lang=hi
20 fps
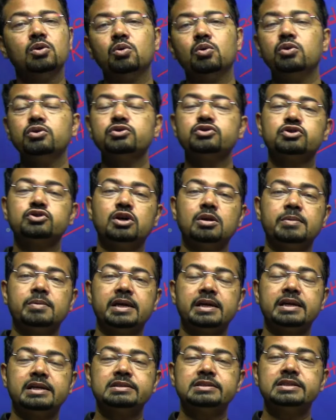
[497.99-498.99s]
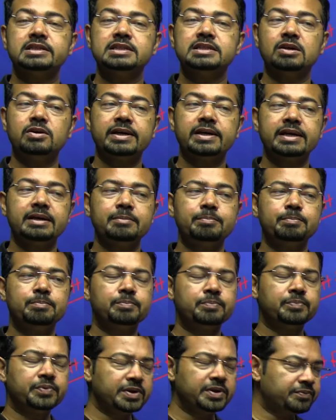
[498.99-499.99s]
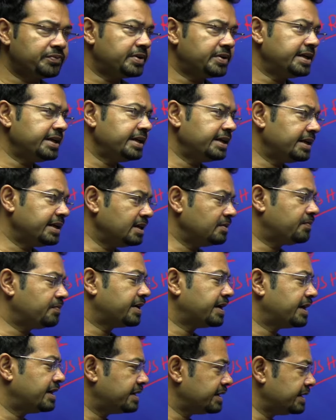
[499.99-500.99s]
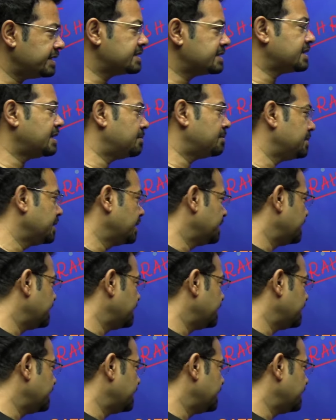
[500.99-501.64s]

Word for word: वो सॉल्व करना सीख जाओगे 50 डिफरेंट एग्ज़ाम